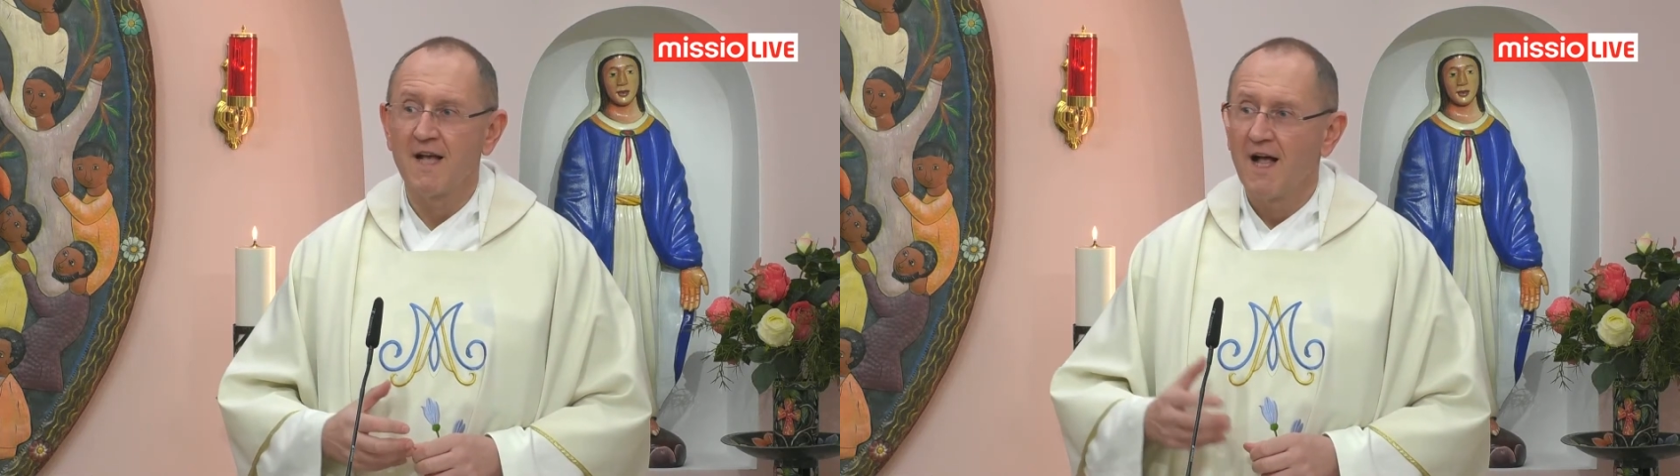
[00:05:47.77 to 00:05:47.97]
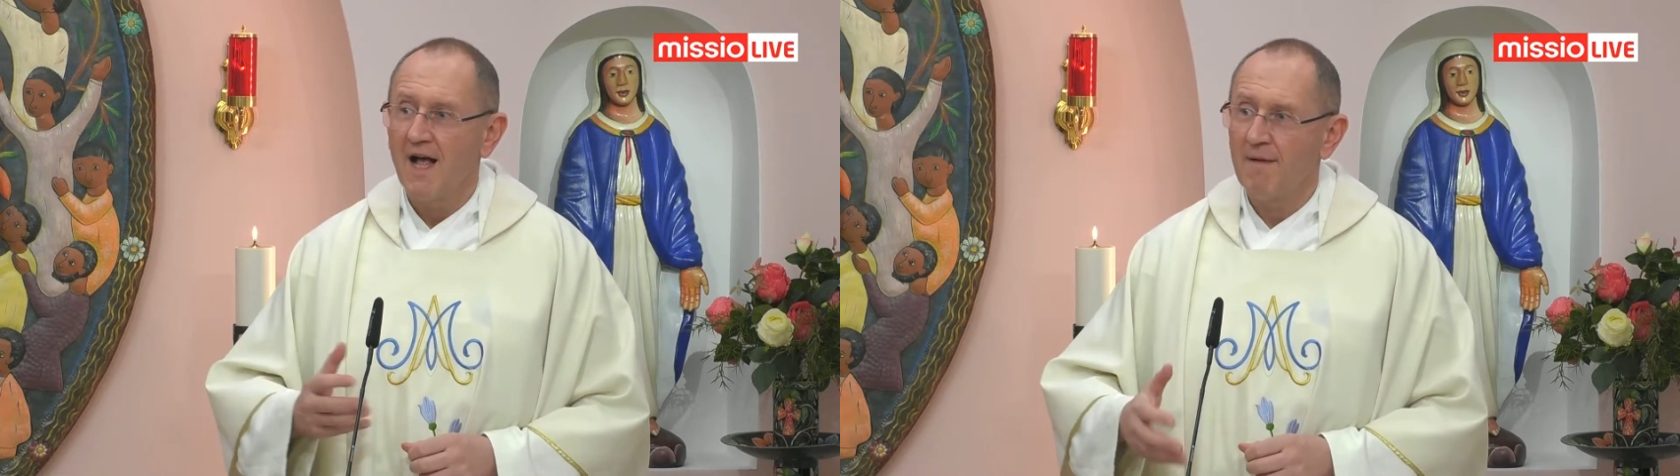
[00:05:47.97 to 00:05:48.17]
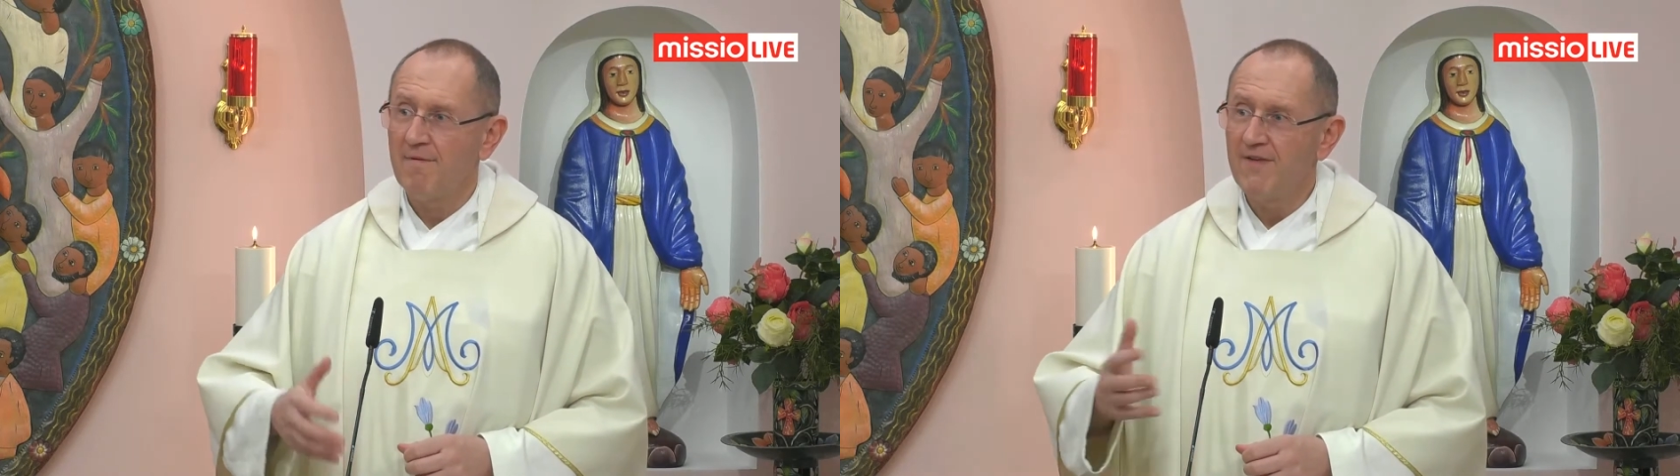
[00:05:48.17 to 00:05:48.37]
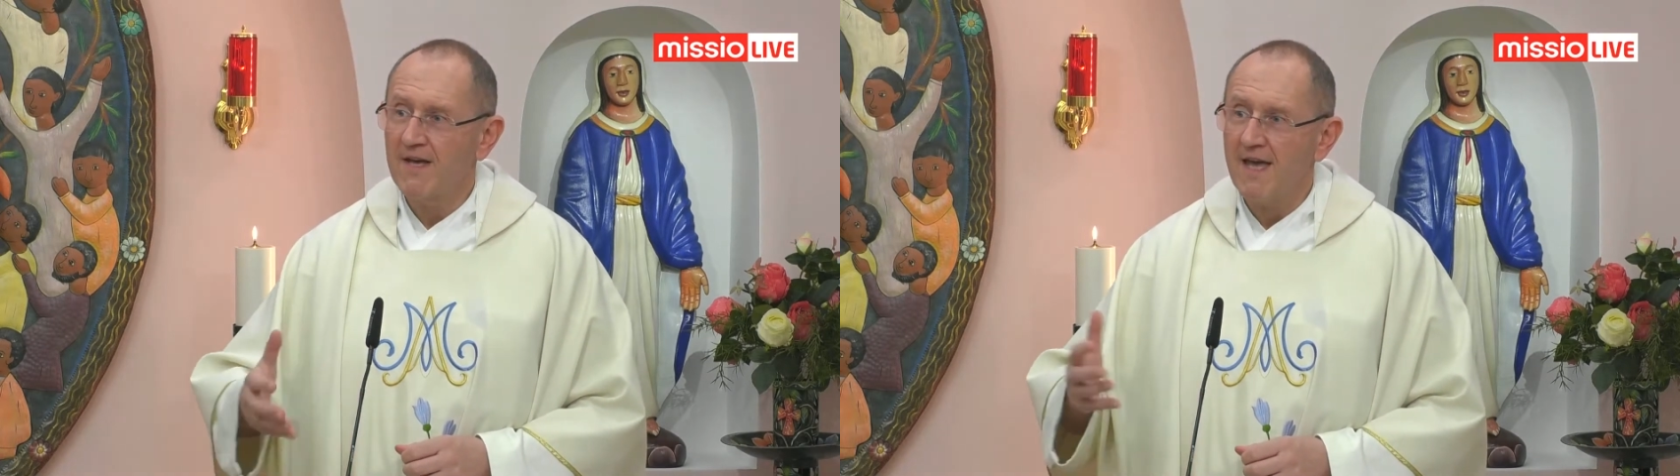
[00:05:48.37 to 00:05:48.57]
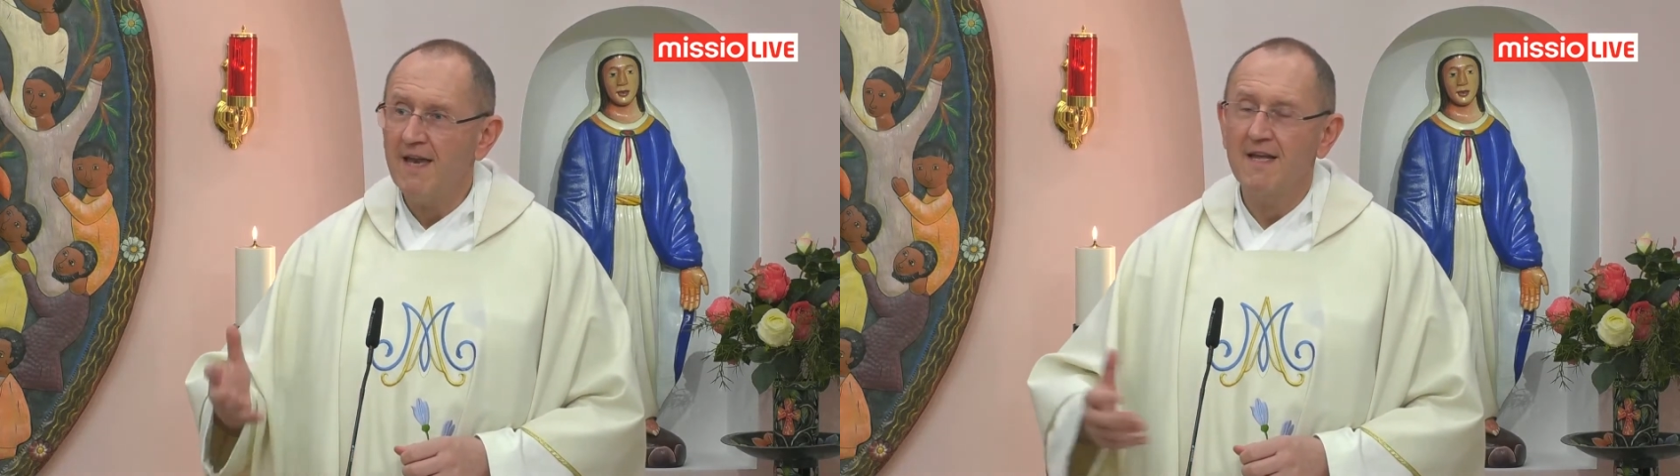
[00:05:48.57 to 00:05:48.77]
Aber wir
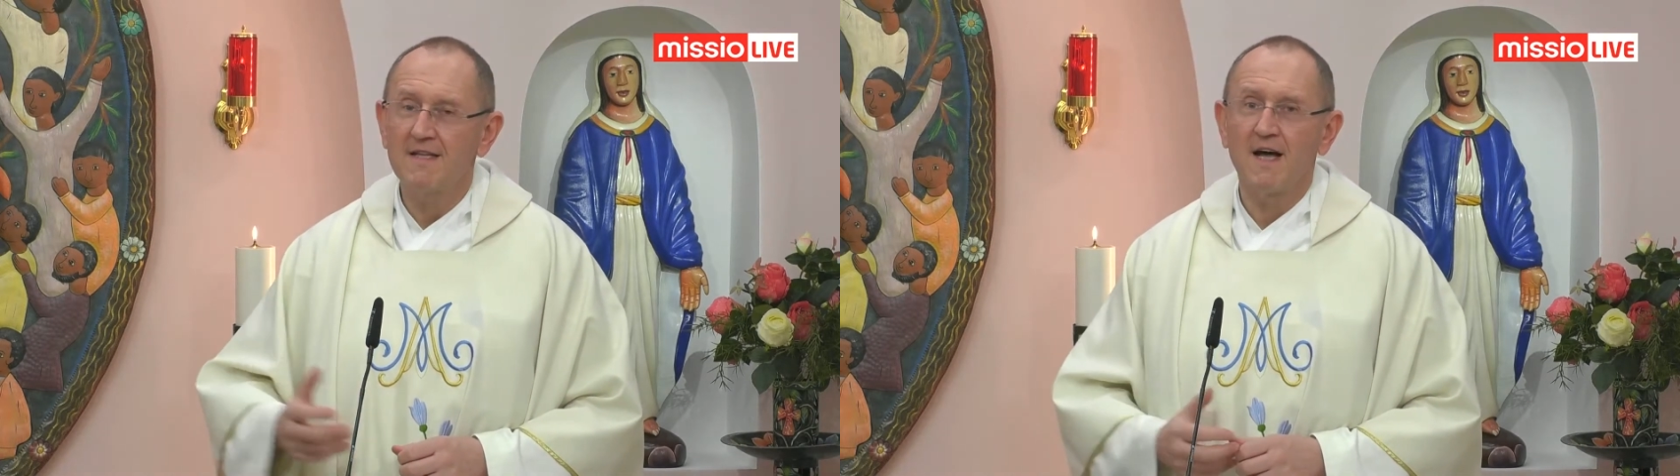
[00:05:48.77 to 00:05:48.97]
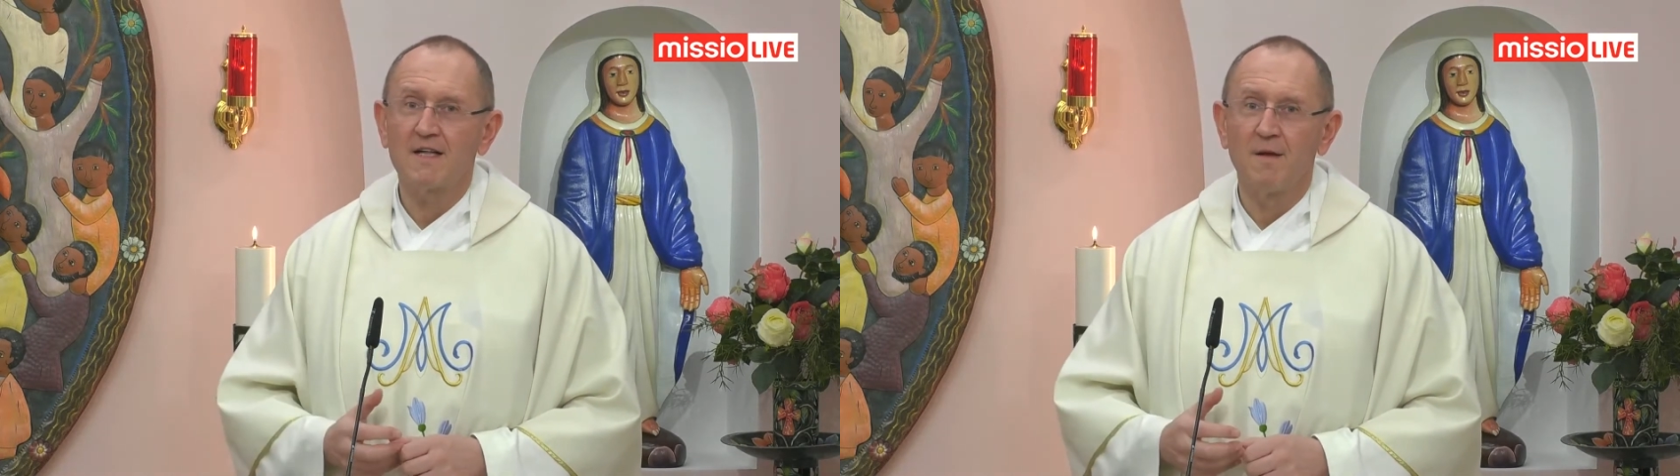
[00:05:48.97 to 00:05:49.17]
gehen nicht nach der